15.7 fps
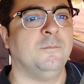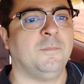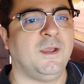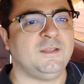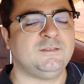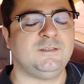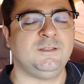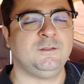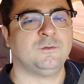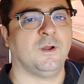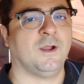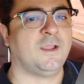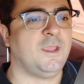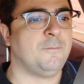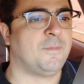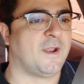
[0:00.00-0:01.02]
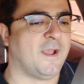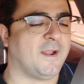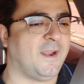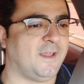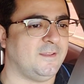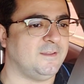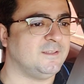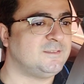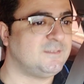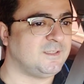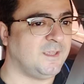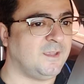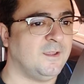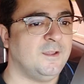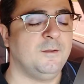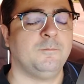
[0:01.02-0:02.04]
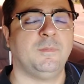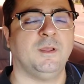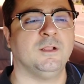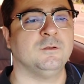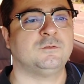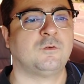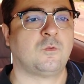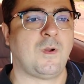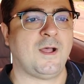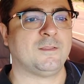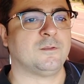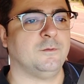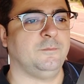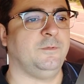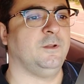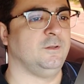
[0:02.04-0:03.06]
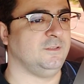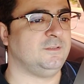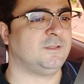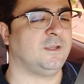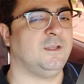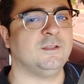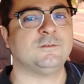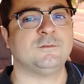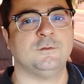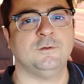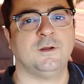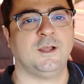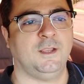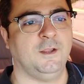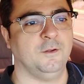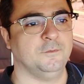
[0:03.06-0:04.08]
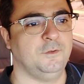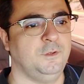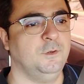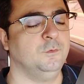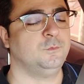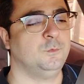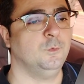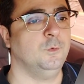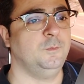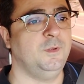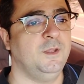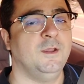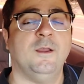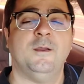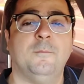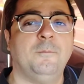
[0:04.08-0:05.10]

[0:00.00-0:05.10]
mas sim tô aqui para agradecer pelos 4 mil inscritos no canal do YouTube.